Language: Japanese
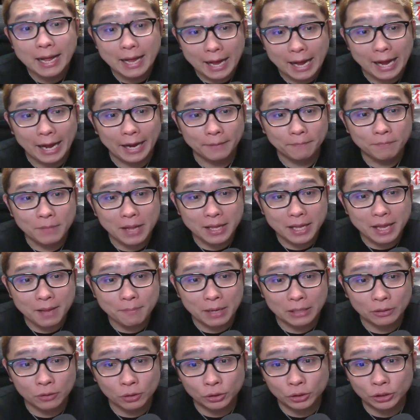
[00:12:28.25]
はい。なんで、
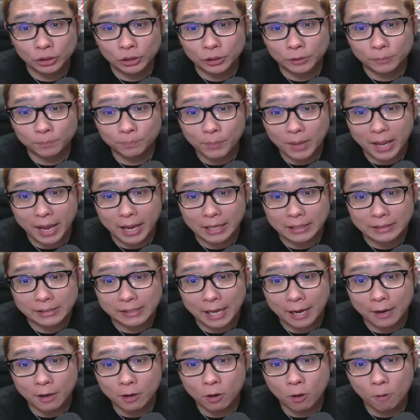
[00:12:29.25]
まあ途中、
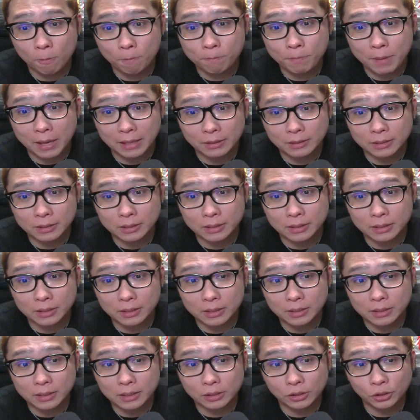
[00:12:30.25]
えー、
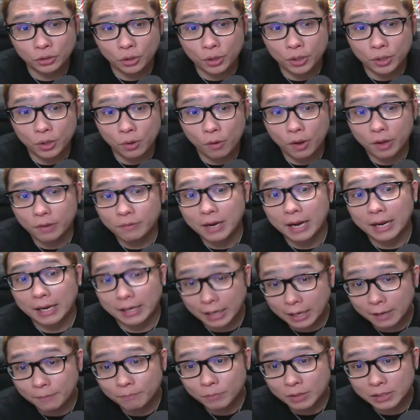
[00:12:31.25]
1600ちょいい超えぐらいか
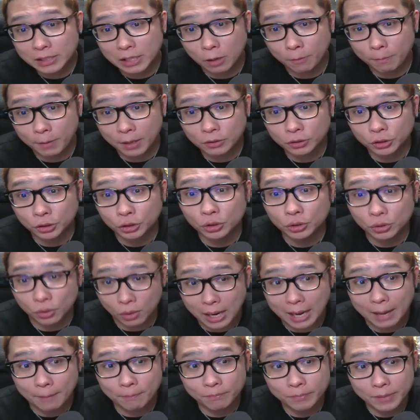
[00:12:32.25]
な。1610と
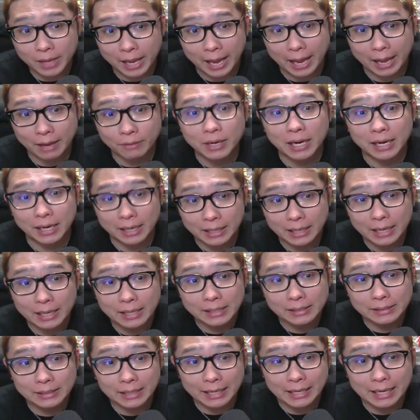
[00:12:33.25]
か、えー、ぐらいかな。
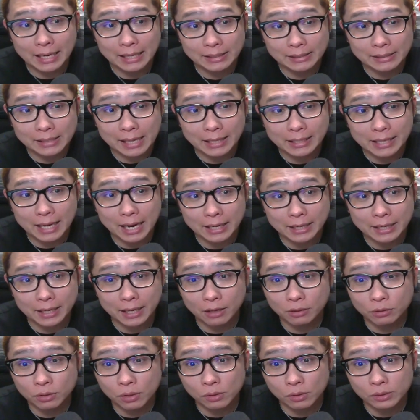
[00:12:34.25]
最最高値で
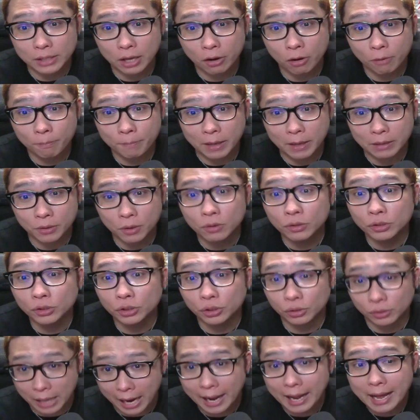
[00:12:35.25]
いくと
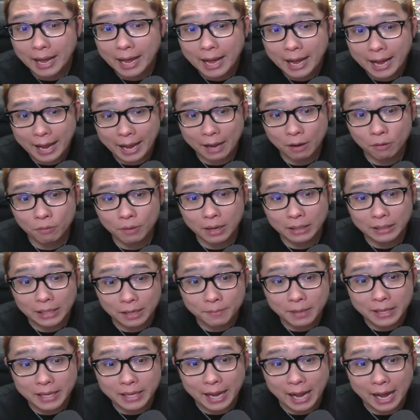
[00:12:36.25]
1640ぐらい。えー、この辺り
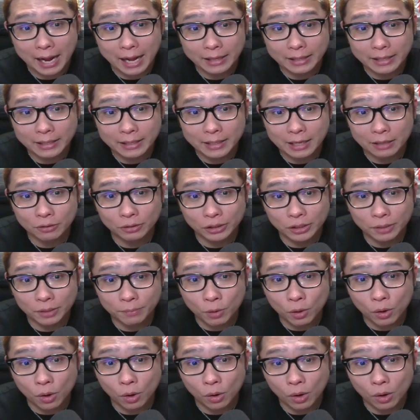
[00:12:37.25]
まで上がってきたとして
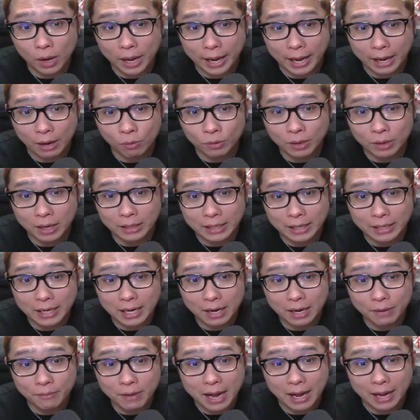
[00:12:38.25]
も、えー、この辺りか
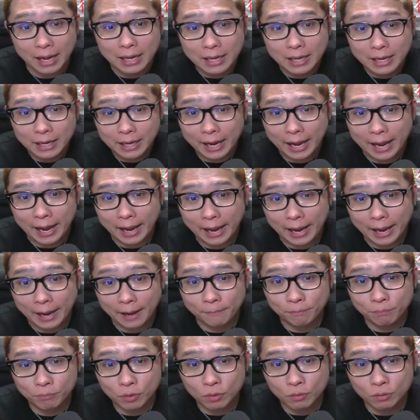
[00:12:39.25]
らは、
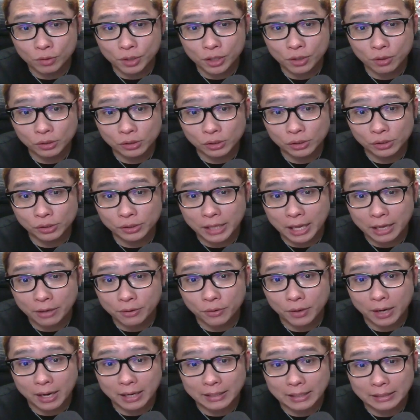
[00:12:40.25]
え売りを積んでいくよ
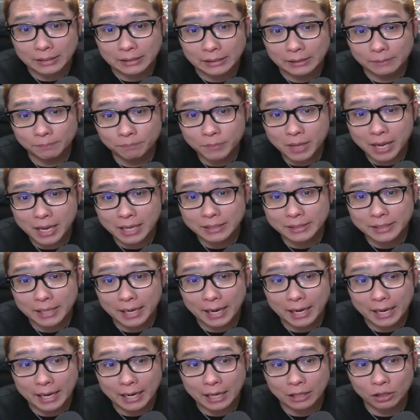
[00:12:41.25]
うな形でいいんじゃ
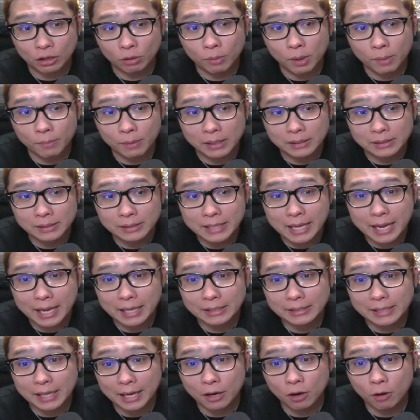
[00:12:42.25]
ないかなと思います。で、
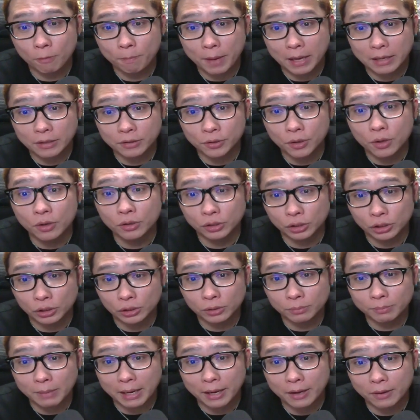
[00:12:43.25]
1640、
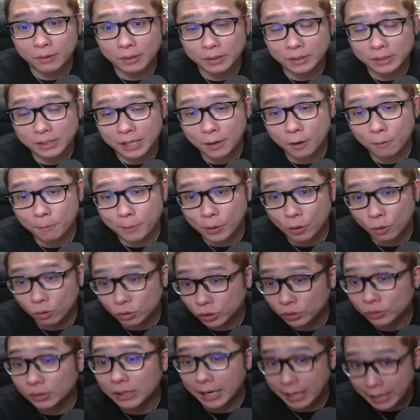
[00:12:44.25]
まあ、
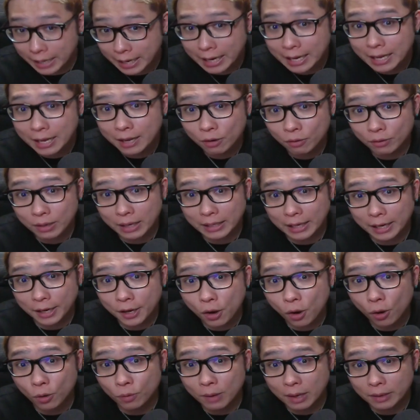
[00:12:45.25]
1650ぐらいかな。この辺り
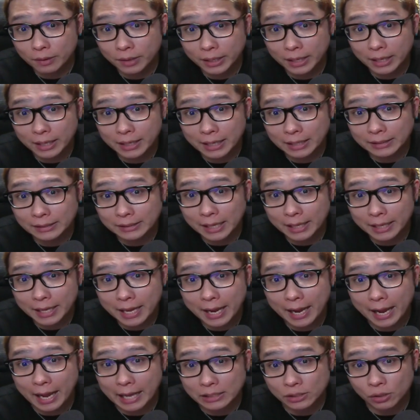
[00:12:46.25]
を上抜けてきた時点
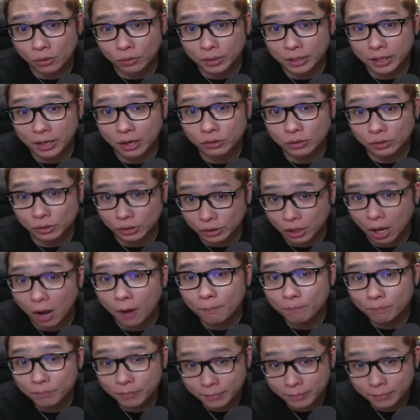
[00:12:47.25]
で、え損切りをすると。